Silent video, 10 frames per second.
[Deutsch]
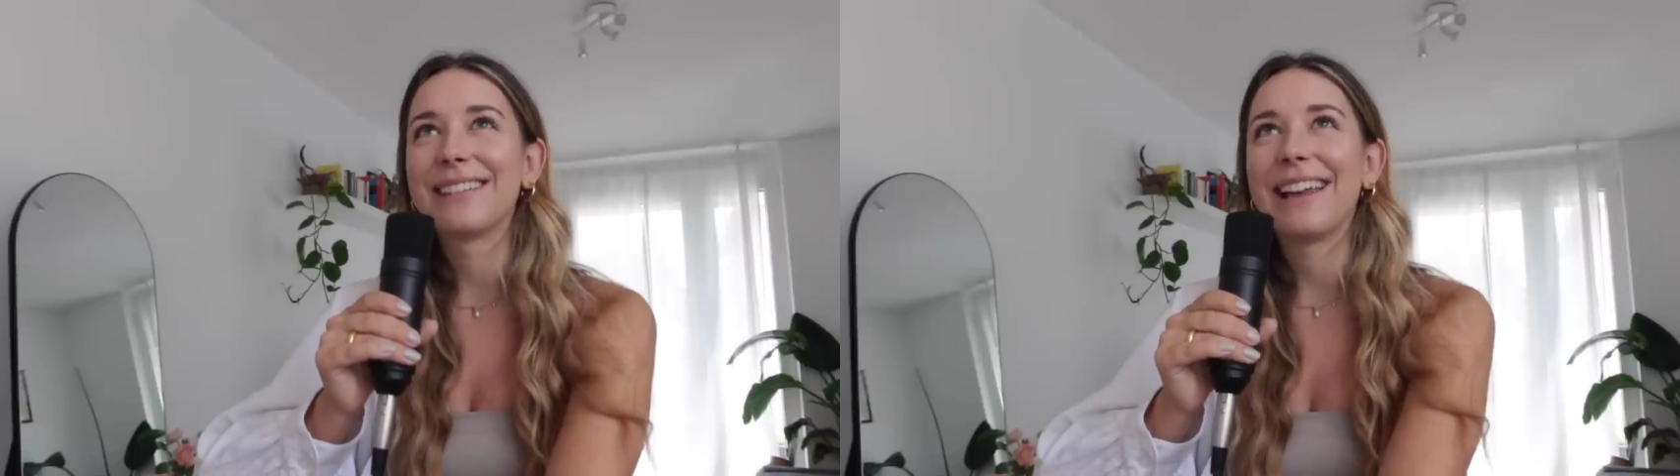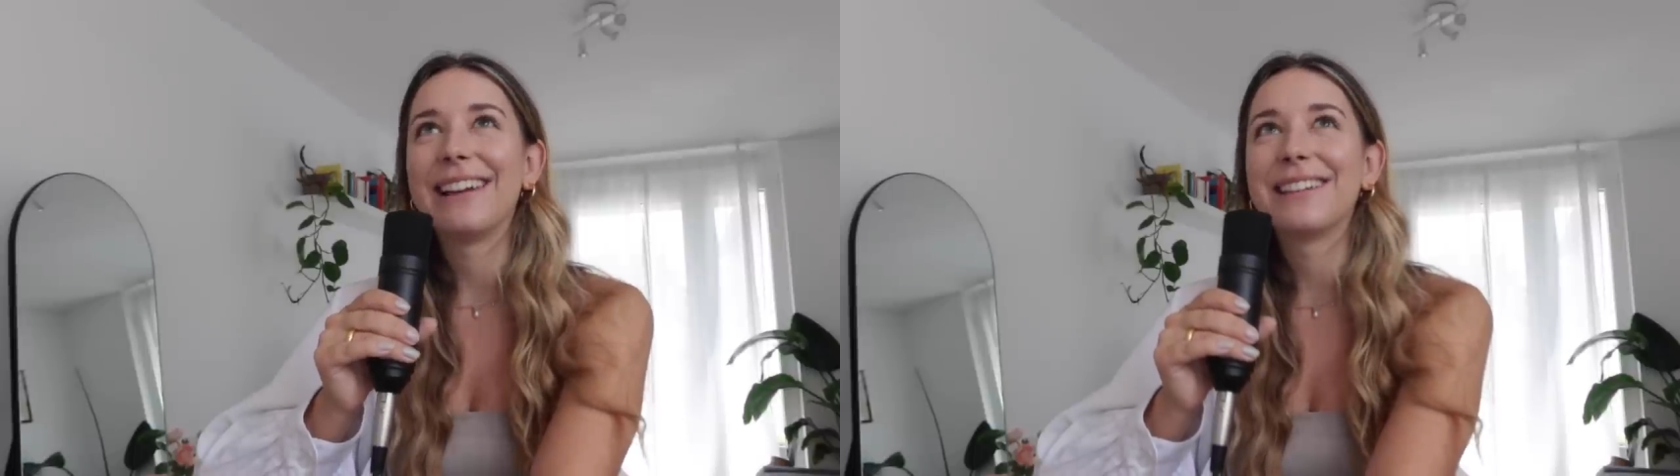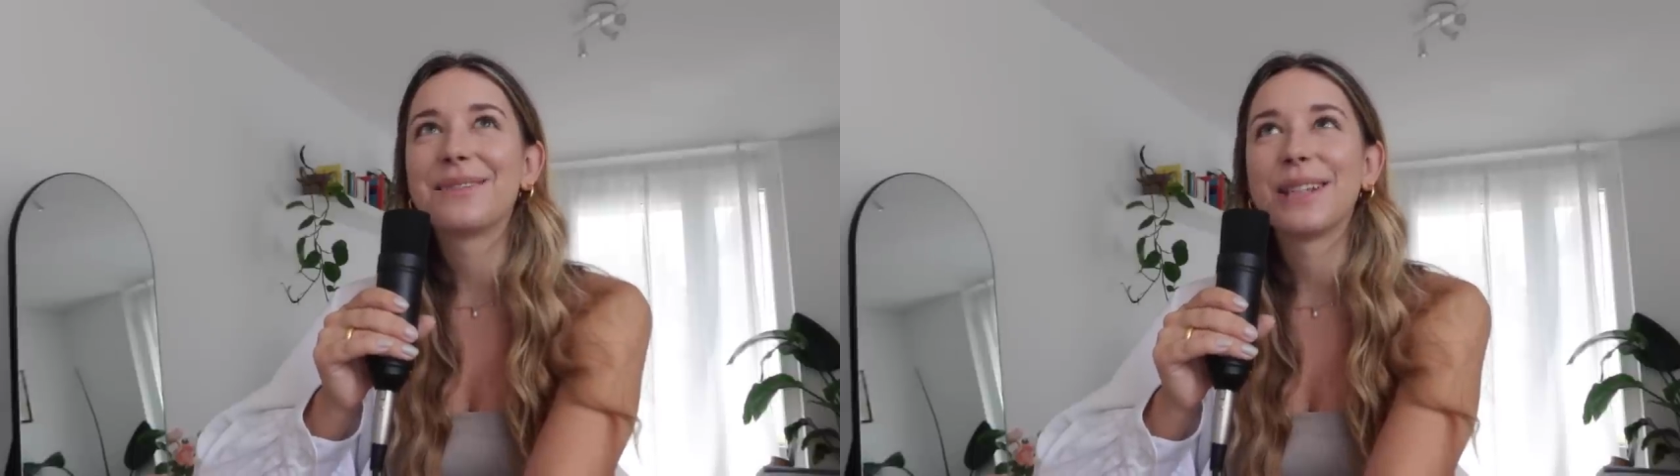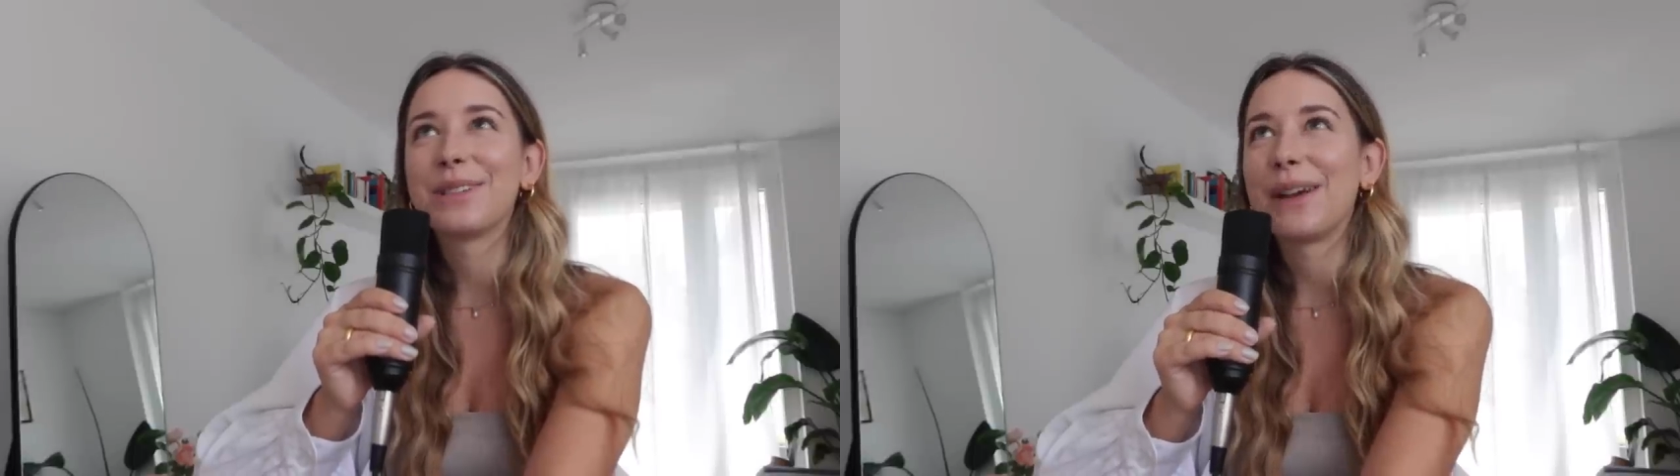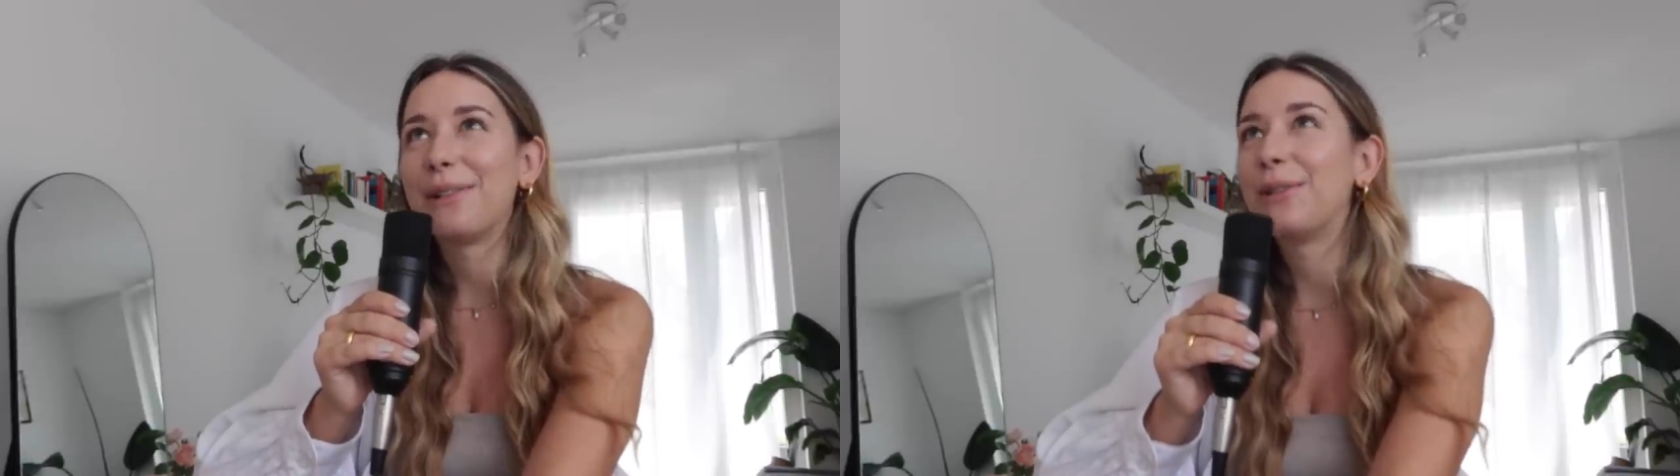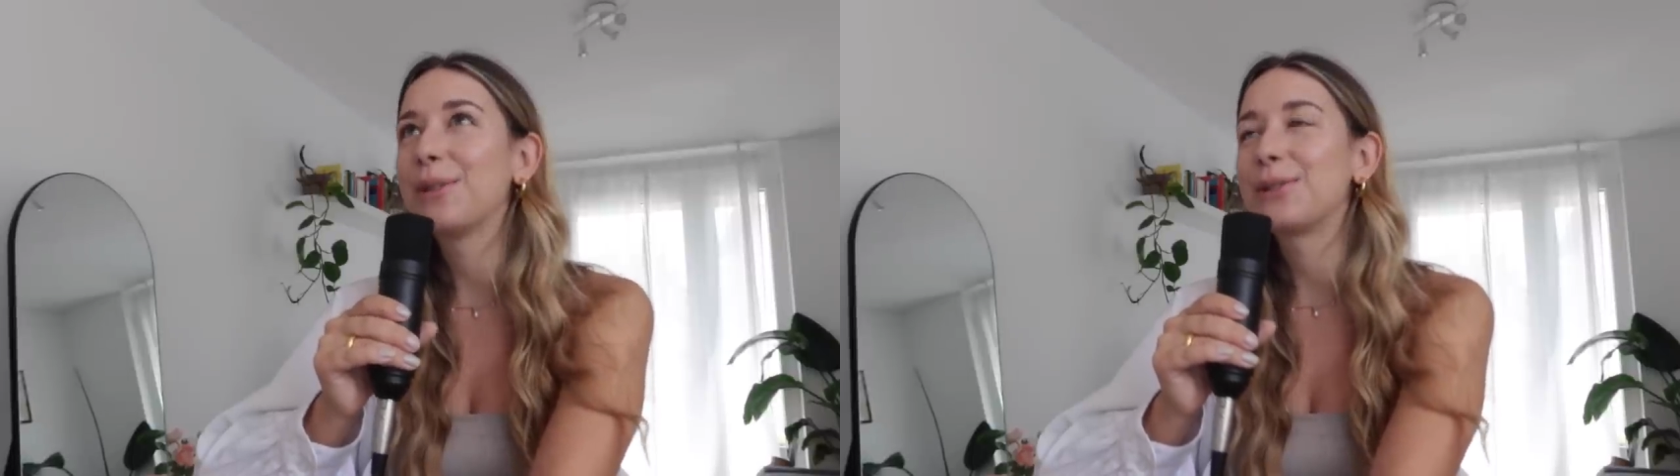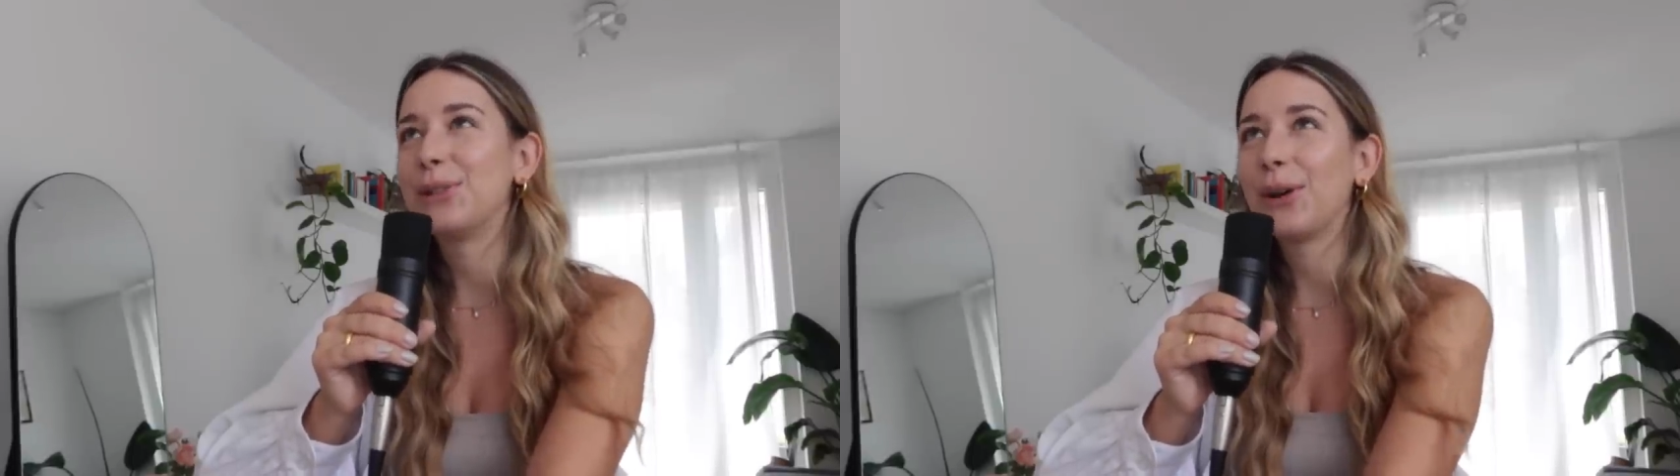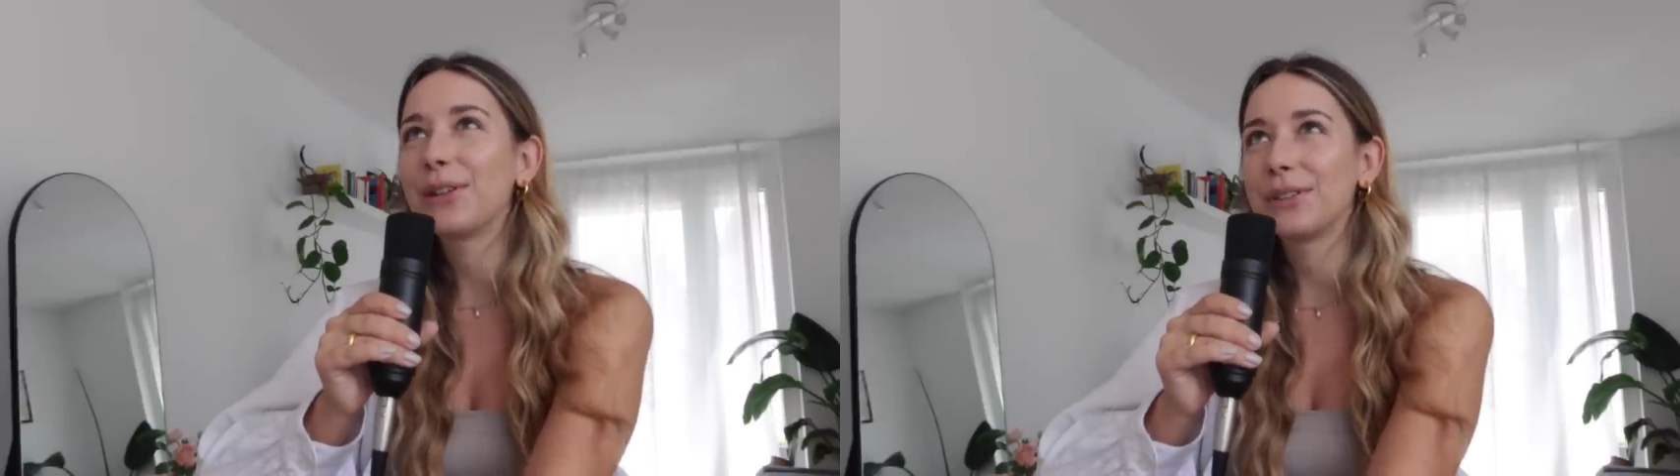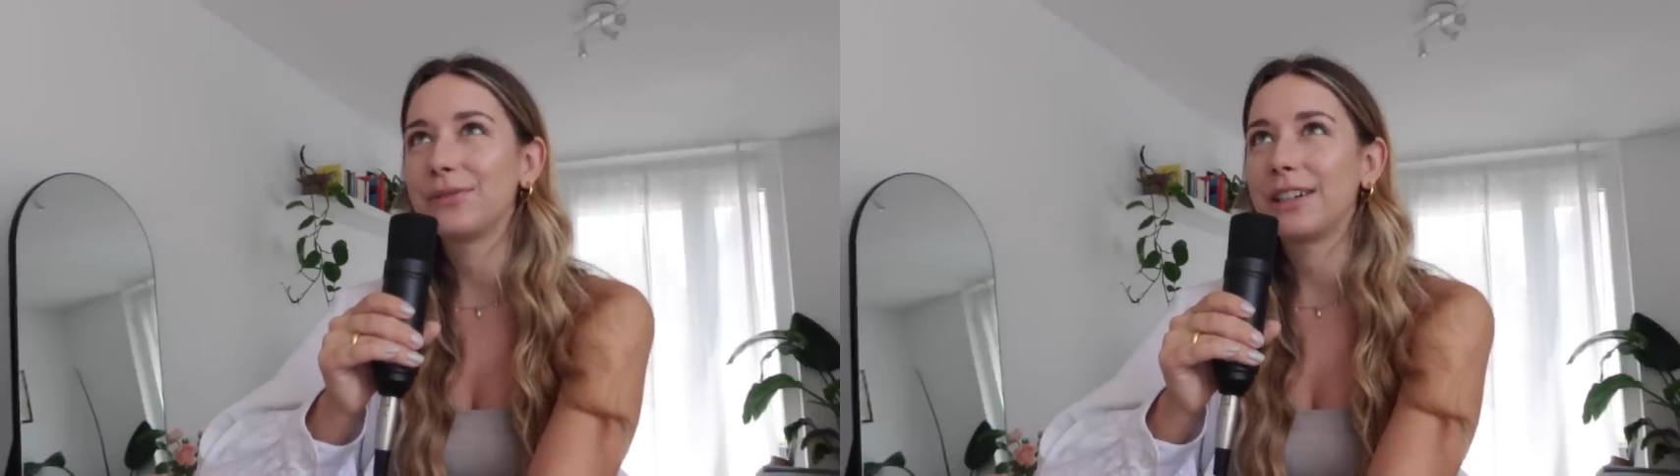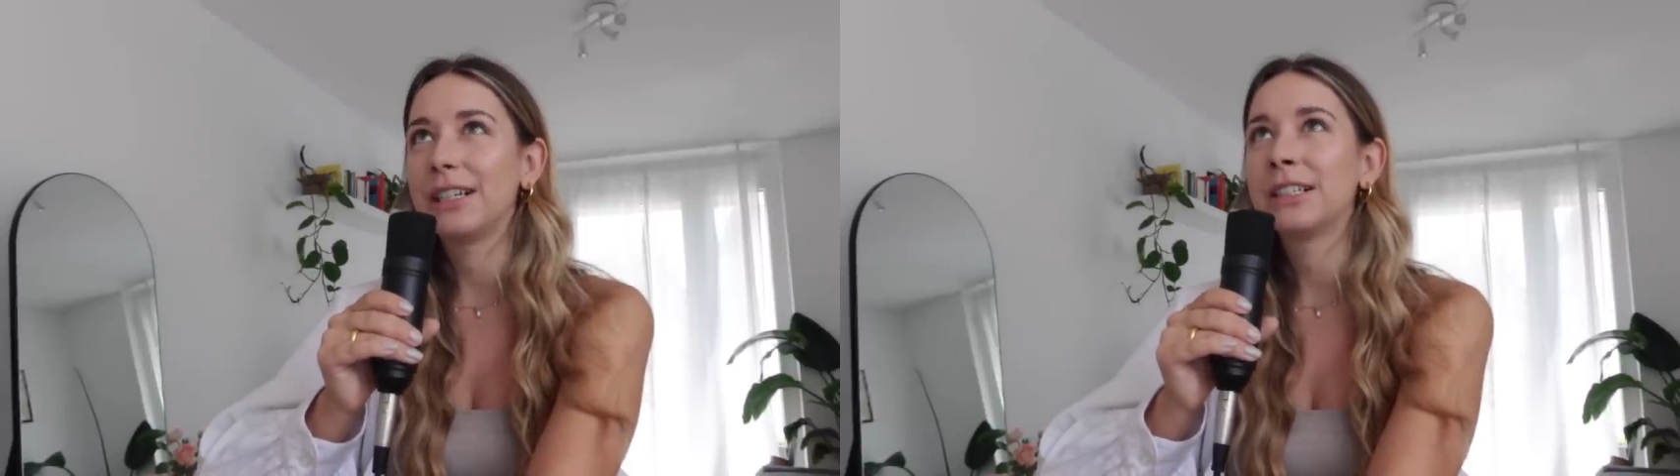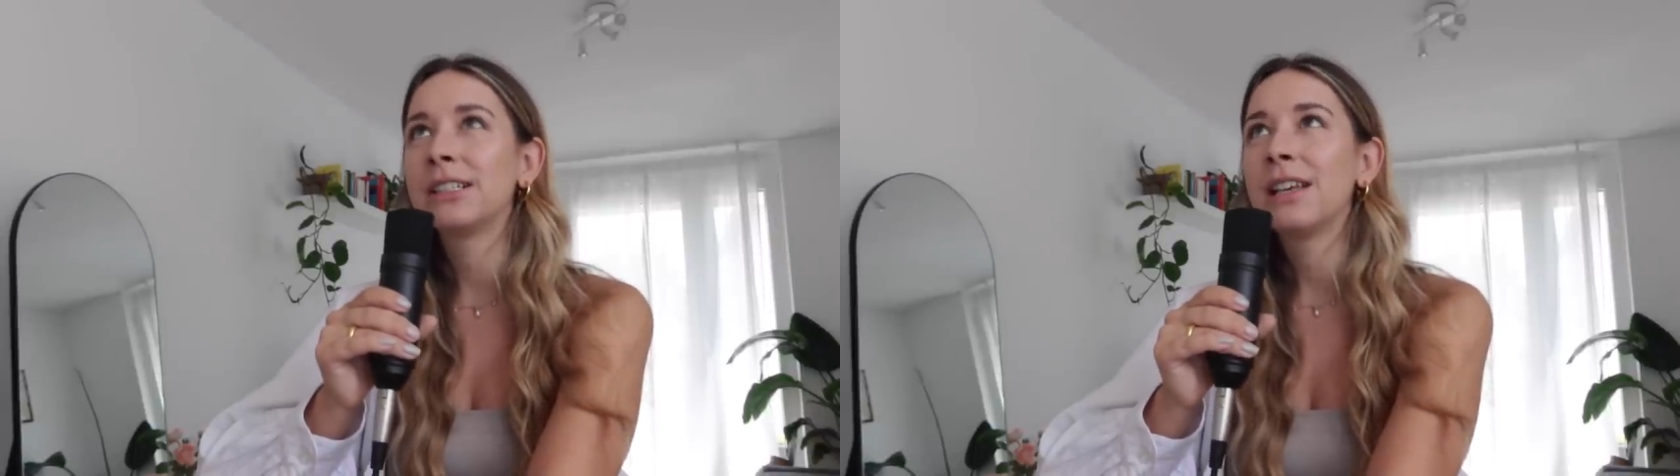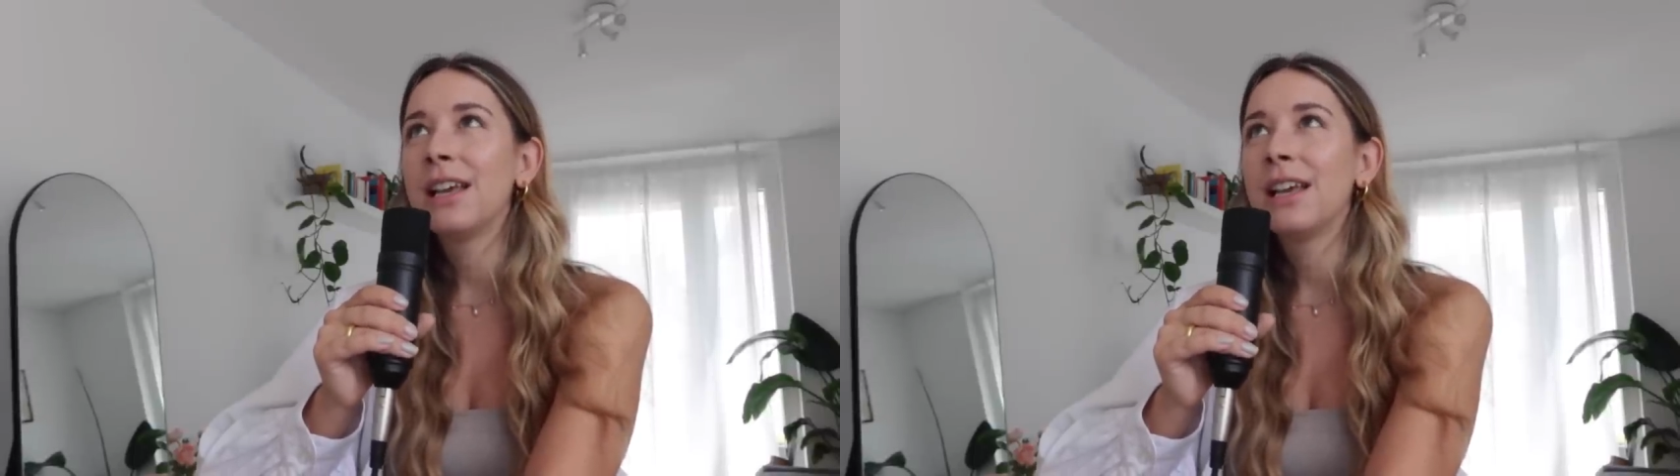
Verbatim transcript: kleines Verzweiflungsloch gefallen